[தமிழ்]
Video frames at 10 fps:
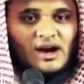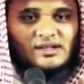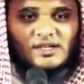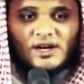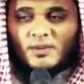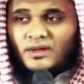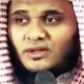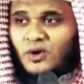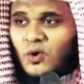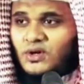காட்சிகளும்
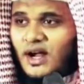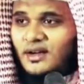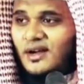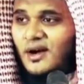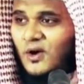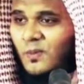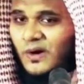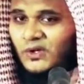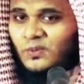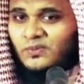அந்த கொண்டாட்டங்களும்
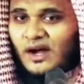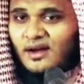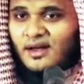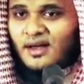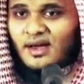மட்டும்தான்